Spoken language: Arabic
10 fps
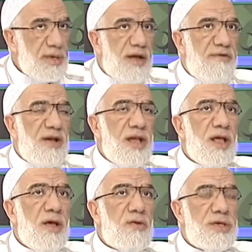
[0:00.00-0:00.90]

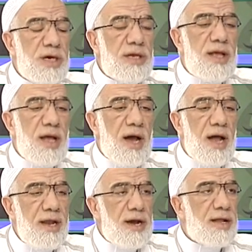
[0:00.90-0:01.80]
فإذا رزقت
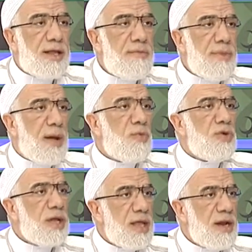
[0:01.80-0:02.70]
خليقة محمودة